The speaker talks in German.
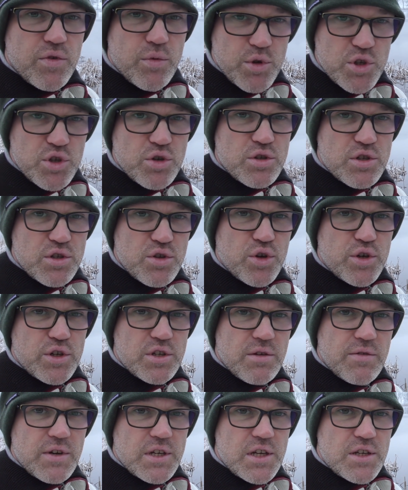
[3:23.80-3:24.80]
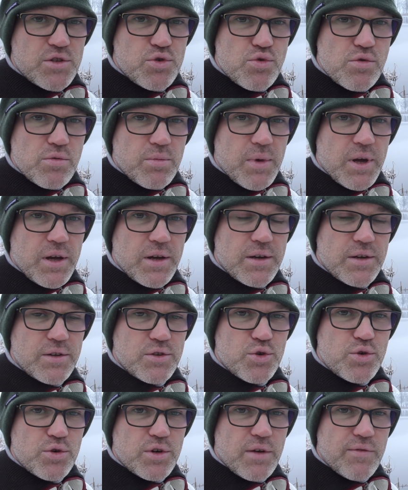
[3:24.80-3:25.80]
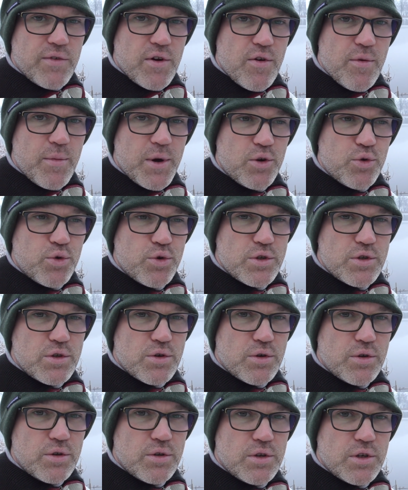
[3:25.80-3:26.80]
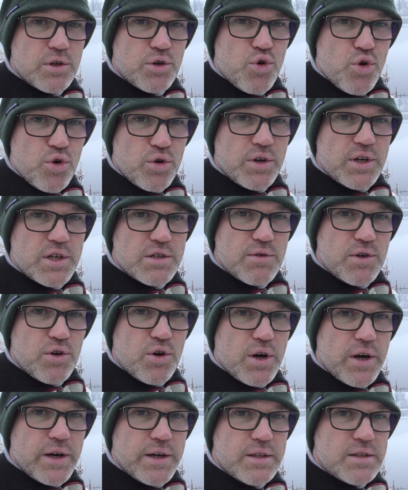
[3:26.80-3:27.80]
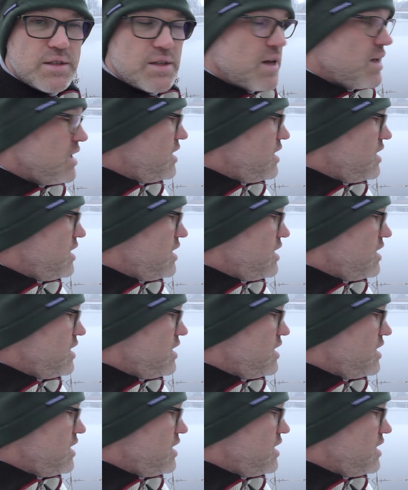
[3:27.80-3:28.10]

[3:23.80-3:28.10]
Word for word: Wir müssen uns ein neues Gewässer suchen. So, dann werden wir mal los und äh, gucken, dass wir noch einen